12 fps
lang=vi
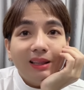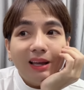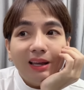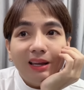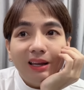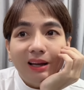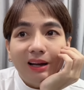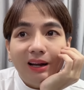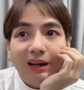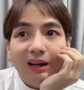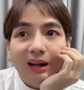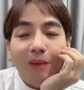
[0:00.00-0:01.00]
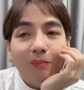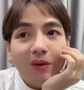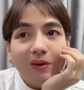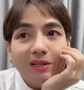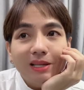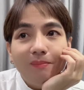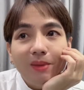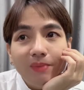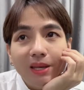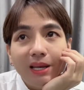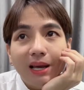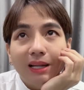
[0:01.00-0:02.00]
thì uh, hồng loan có xem tiếp
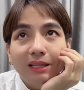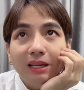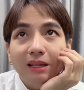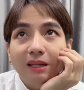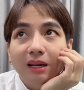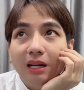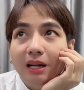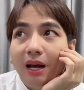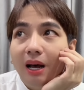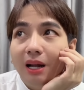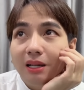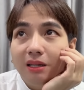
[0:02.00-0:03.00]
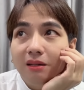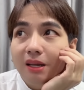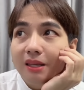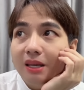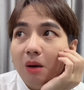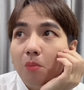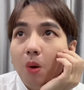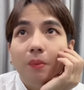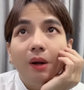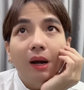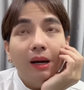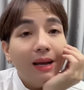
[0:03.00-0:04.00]
chí cảnh cho nên là hình như là trong một
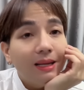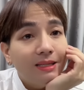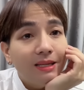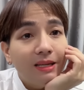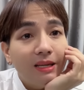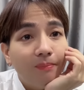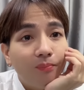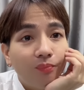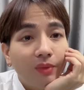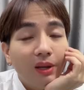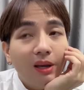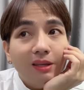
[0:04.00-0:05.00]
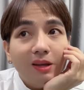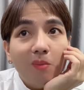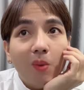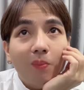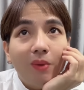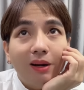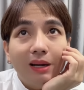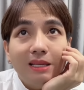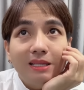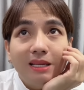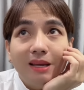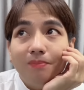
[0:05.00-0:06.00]
lần livestream trong một lần
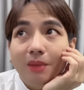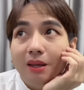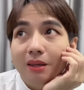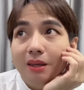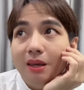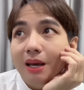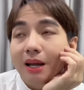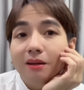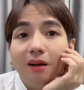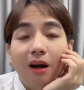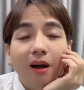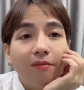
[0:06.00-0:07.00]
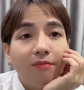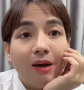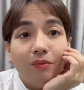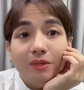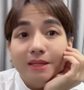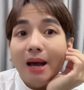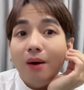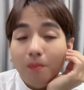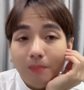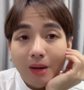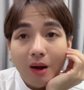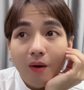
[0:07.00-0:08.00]
livestream thì chí cảnh có vào chào
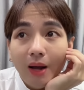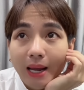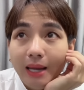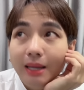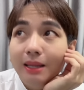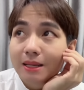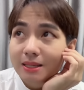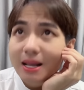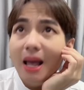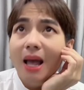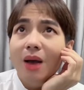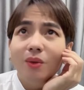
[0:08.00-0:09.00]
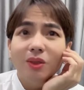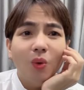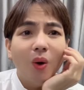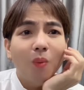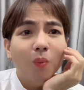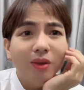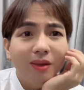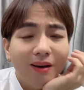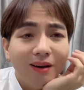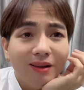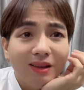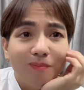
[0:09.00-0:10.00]
hồng loan hay là sao á tôi không có
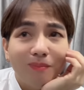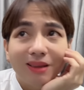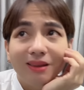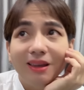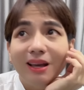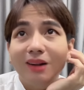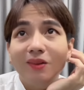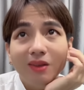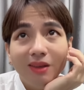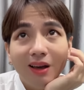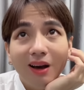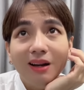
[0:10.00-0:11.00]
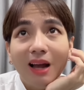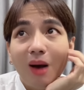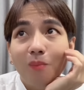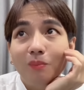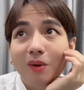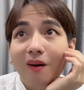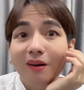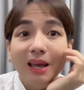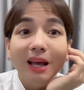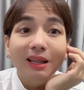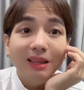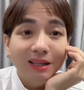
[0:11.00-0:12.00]
nhớ nhưng mà chí cảnh có nhớ là hồng loan
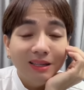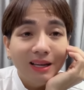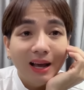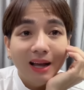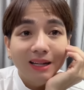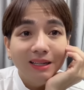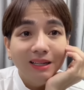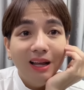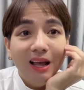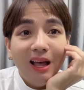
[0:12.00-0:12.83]
nhắc tên chí cảnh